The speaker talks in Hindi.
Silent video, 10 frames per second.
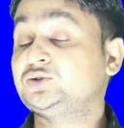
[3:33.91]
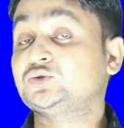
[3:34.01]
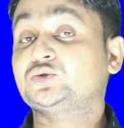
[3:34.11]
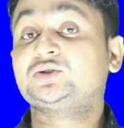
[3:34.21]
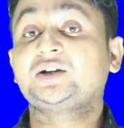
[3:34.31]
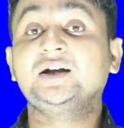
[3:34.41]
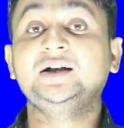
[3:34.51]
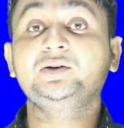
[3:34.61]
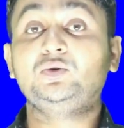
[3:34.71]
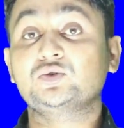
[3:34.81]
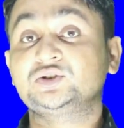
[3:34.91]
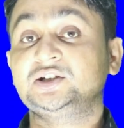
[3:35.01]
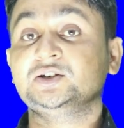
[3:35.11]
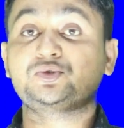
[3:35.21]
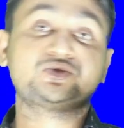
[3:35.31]
यूज़ होता है
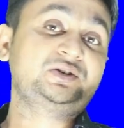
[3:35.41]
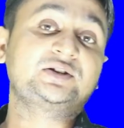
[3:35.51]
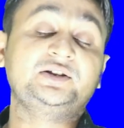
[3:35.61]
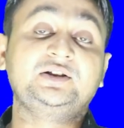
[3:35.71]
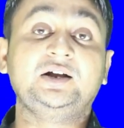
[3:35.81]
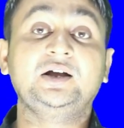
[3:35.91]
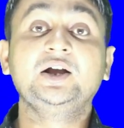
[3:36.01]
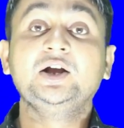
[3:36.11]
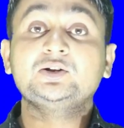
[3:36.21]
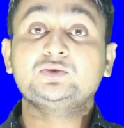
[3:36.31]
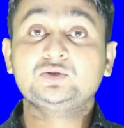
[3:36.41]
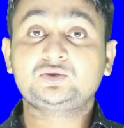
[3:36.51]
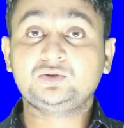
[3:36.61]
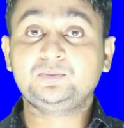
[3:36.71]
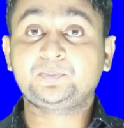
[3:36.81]
ऑक्सीटोसिन के तरह
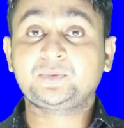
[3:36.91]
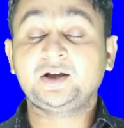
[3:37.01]
दोस्तों